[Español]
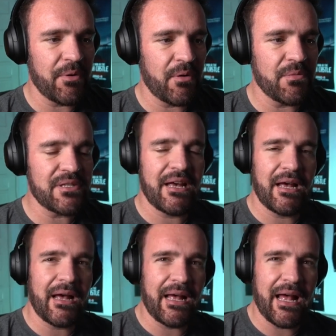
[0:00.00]
pero vamos
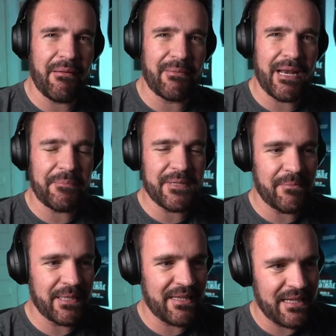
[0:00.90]
a, hablar
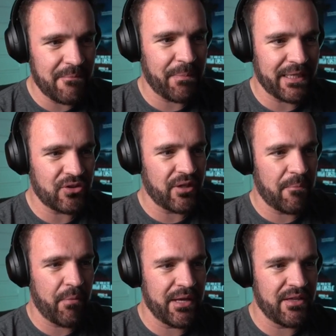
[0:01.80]
precisamente del impacto que
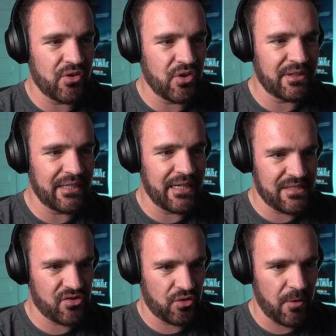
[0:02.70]
puede o no tener
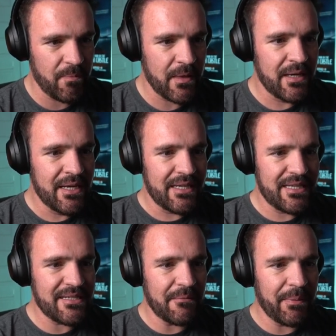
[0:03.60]
esto, ¿no?
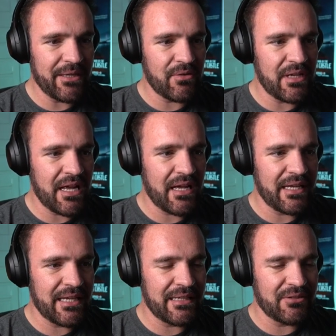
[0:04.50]
Y esta película,
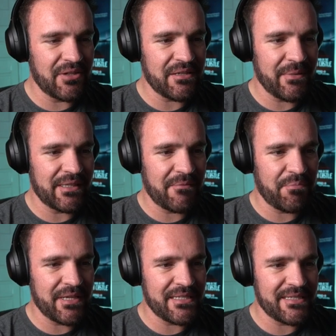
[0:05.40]
eh, honestamente,
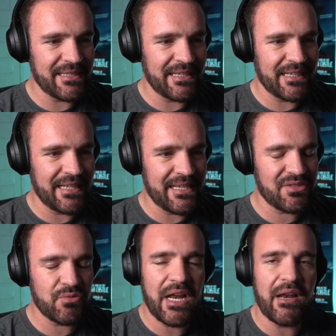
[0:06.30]
pues eh,
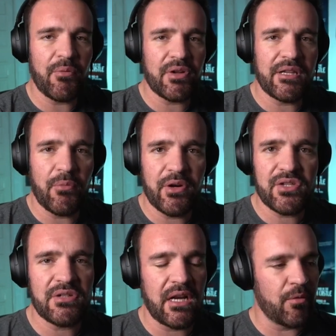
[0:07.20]
es una labor de amor,
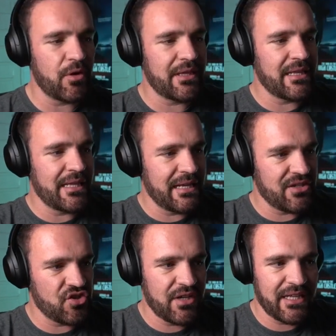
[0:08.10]
es una labor de
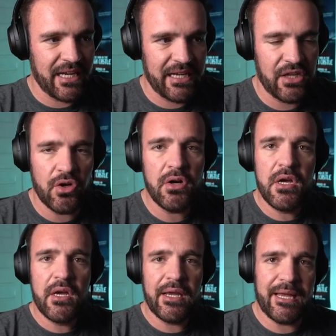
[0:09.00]
dedicación y de cariño.
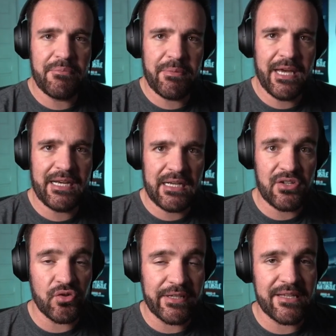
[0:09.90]
Viviana
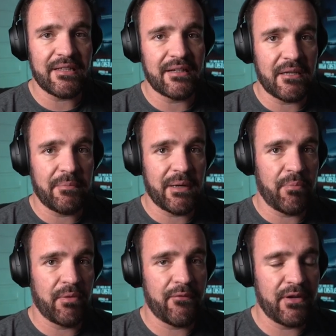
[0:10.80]
lanzó un Kickstarter para
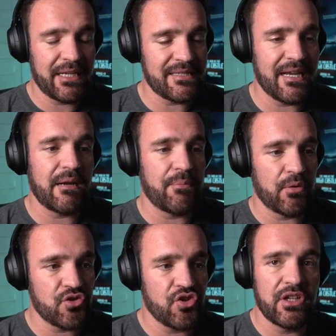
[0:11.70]
poder financiar la
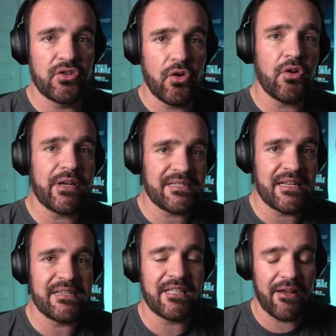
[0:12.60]
producción y todo lo que se
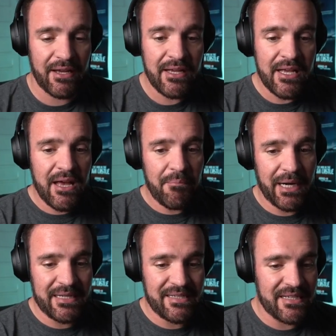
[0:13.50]
necesitaba
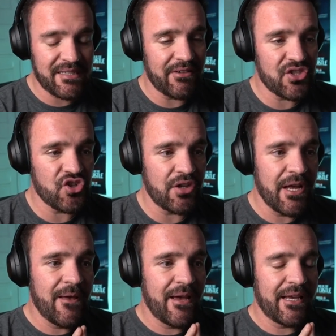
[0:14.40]
para hacer esta versión,
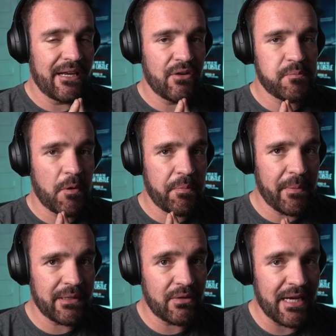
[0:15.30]
que no es
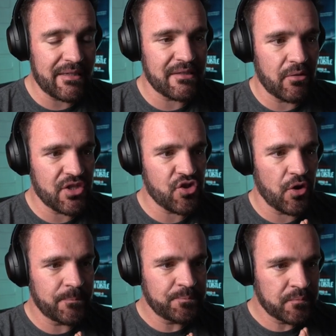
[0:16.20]
propiamente una restauración.